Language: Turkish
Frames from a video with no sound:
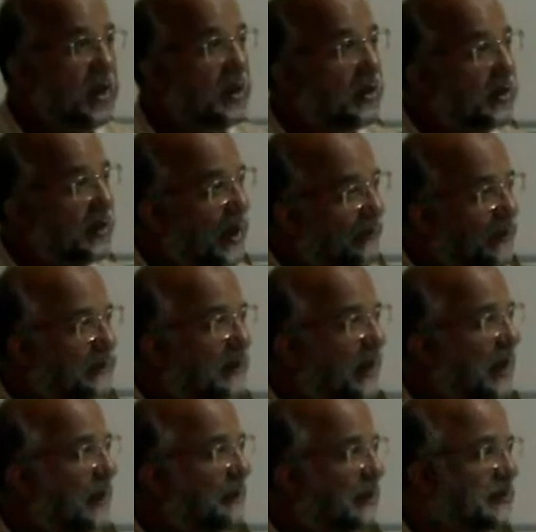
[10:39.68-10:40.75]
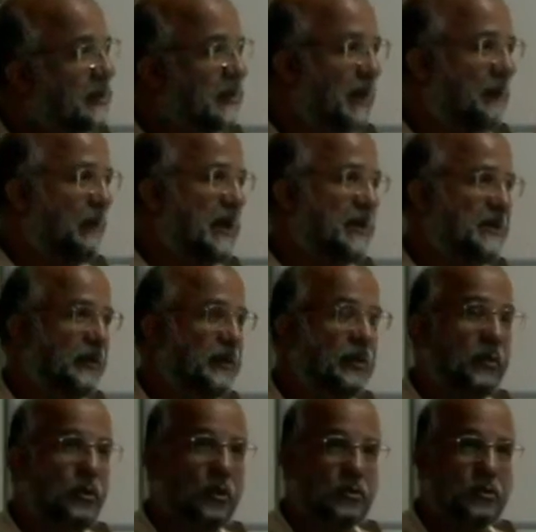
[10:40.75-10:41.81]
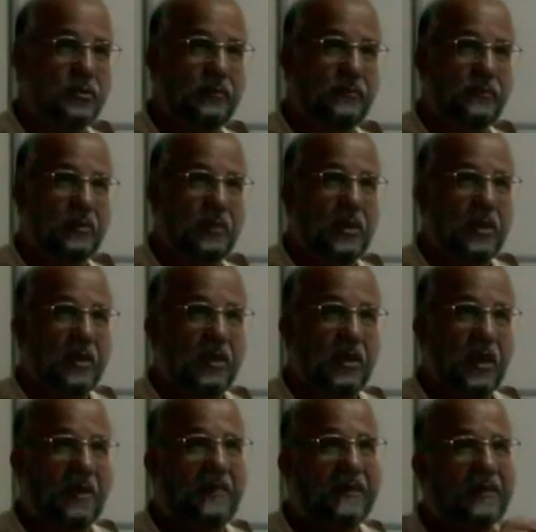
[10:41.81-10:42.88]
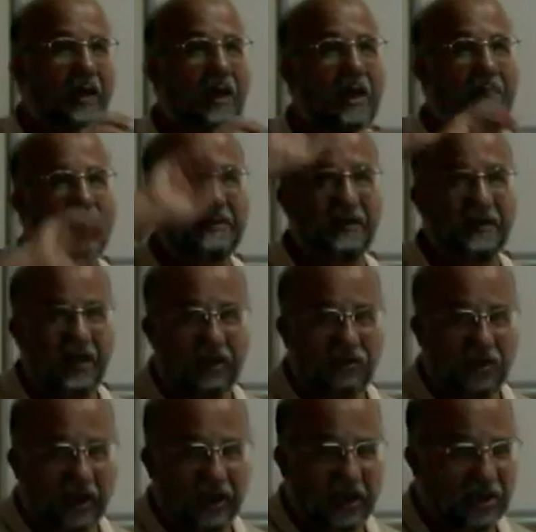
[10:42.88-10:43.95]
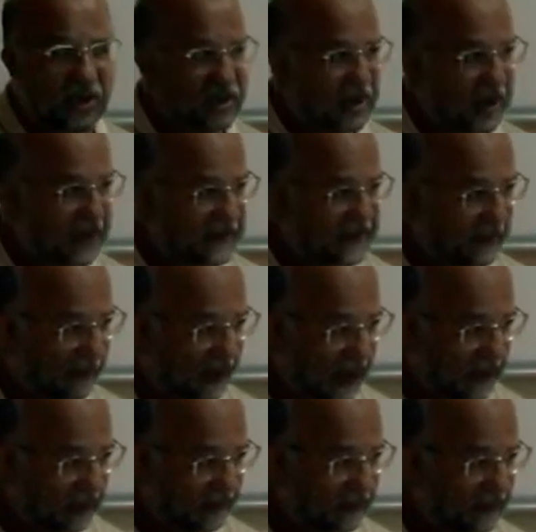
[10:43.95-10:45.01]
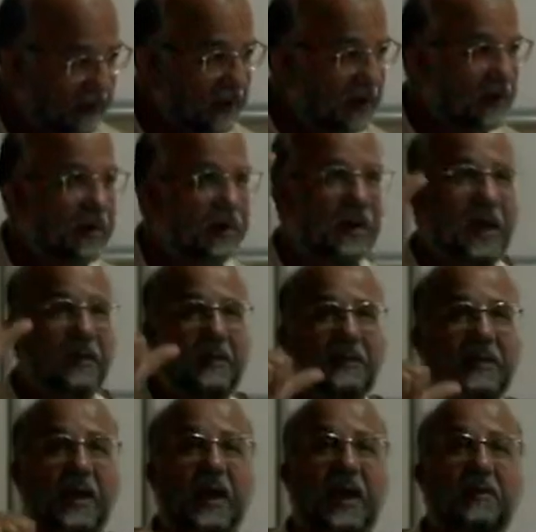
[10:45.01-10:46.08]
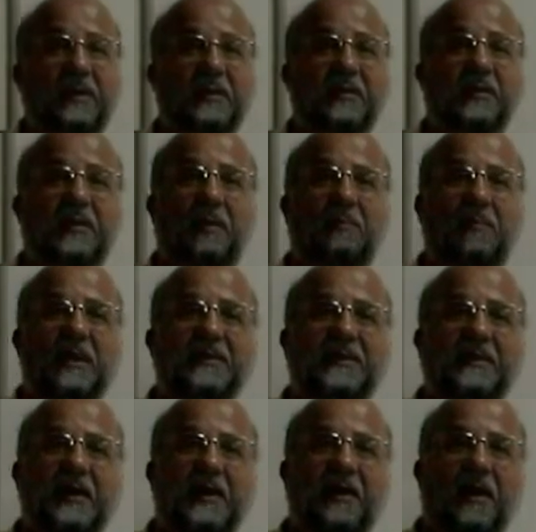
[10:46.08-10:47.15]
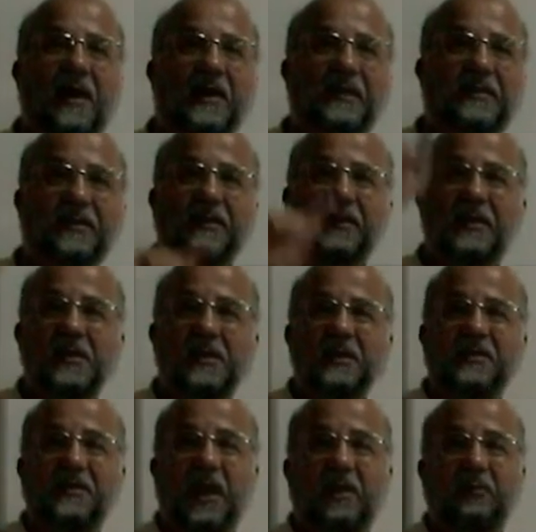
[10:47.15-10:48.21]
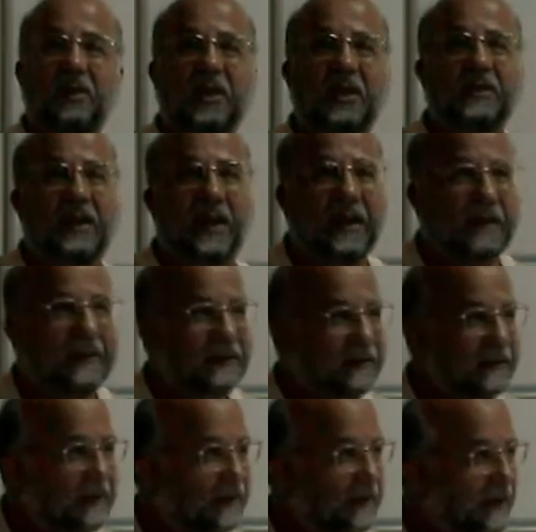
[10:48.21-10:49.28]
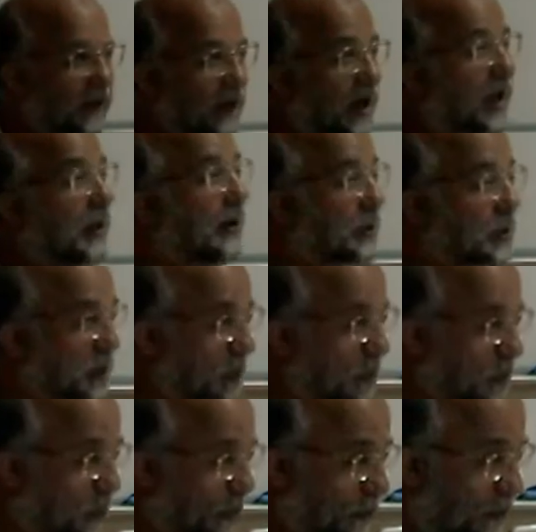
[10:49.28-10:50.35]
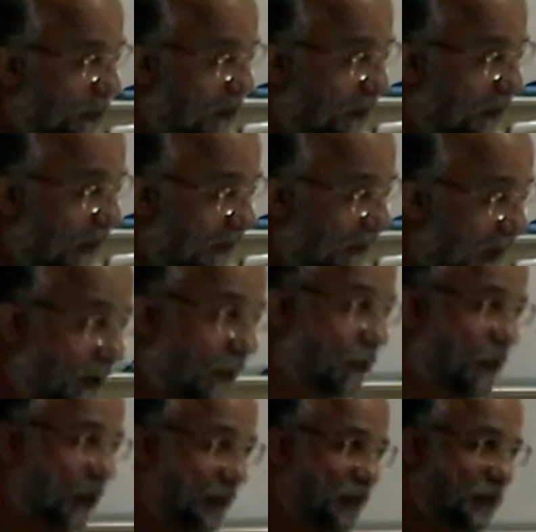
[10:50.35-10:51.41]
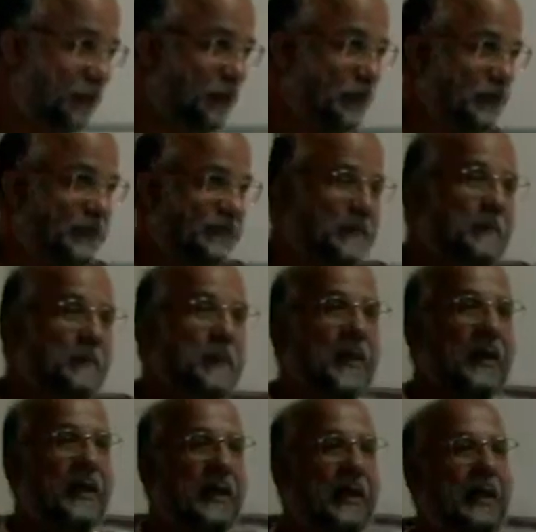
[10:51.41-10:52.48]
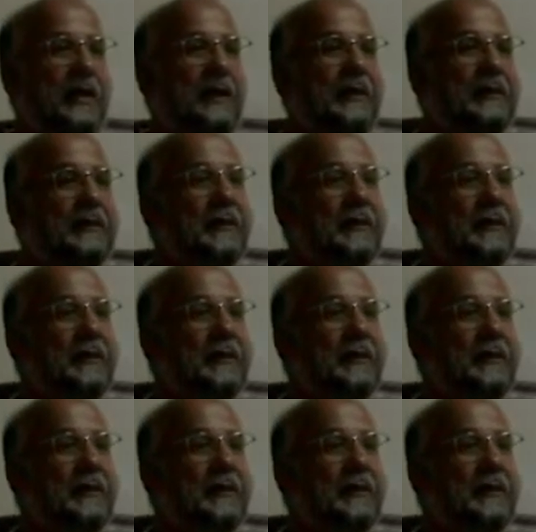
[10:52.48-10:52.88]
Kıyamet alametinden bahsediliyor. Kıyamet alameti gerçekleşeceği zaman kıyamet alametinden bahseden ayetin tevili de anlaşılmış olur o zaman. Tahakkuk etmiş olur. Ha.